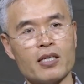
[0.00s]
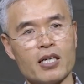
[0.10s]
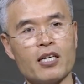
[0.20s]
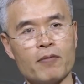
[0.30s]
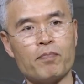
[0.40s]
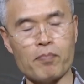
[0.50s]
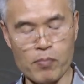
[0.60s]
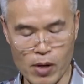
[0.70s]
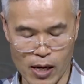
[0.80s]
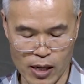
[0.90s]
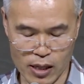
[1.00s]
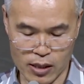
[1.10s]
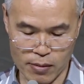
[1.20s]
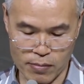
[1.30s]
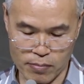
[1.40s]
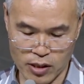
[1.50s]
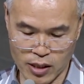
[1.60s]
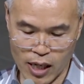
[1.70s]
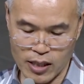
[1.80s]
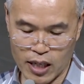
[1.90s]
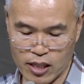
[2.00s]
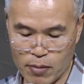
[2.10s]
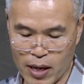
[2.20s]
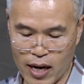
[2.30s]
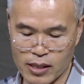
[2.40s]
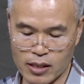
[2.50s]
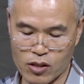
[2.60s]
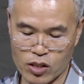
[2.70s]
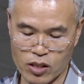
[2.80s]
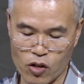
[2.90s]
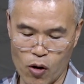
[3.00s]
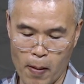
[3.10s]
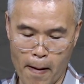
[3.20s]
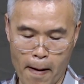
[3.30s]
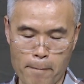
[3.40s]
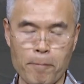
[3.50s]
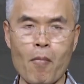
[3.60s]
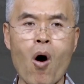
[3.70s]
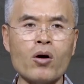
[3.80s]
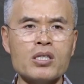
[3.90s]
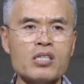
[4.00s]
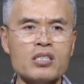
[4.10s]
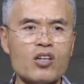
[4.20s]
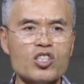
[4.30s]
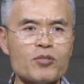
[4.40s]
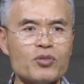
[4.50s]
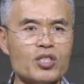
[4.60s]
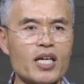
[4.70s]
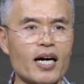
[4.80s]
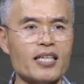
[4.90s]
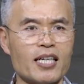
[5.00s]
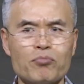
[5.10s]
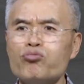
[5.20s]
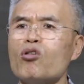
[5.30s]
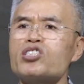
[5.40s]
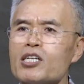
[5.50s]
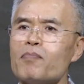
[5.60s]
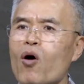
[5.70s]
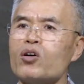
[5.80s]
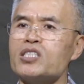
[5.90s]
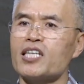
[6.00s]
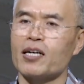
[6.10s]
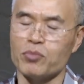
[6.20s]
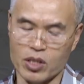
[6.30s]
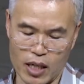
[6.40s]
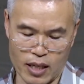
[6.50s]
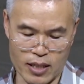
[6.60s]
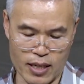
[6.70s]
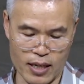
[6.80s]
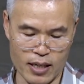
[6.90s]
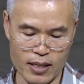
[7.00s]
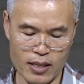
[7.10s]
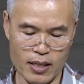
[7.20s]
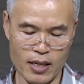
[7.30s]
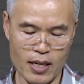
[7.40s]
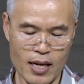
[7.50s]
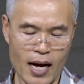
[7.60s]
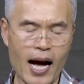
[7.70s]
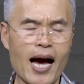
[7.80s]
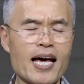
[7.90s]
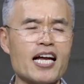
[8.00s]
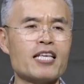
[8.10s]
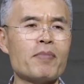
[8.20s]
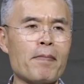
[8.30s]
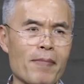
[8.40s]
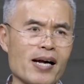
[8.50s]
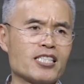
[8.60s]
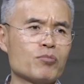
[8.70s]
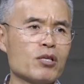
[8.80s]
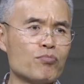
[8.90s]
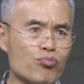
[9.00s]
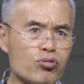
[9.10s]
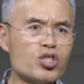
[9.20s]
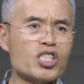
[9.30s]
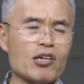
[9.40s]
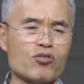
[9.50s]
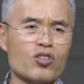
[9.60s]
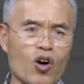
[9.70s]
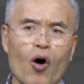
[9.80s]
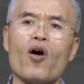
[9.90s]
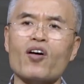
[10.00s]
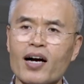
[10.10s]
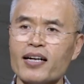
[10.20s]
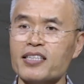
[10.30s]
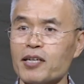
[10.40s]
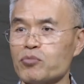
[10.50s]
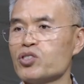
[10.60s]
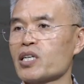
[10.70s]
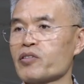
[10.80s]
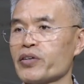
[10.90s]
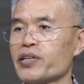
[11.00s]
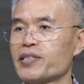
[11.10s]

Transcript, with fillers: 이 어, 창세기에서 말하는 것은요 먹는 것이 문제가 아니라 무엇을 먹었느냐가 문제가 아니라 하나님의 말씀을 무시하고 거역한 게 문제인 거예요.